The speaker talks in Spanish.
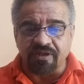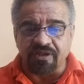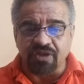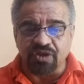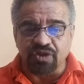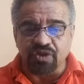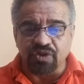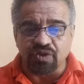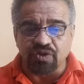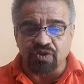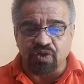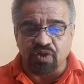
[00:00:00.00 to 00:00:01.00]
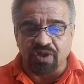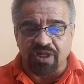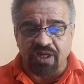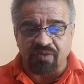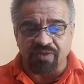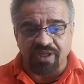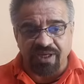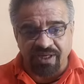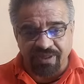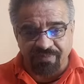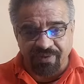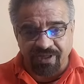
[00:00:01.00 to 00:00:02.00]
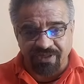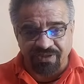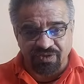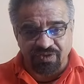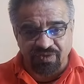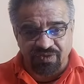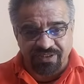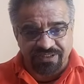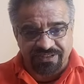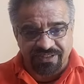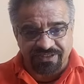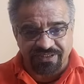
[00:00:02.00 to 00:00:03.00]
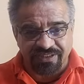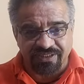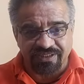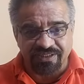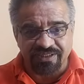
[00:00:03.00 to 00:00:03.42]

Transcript: No, Claudia Leiva, no es así.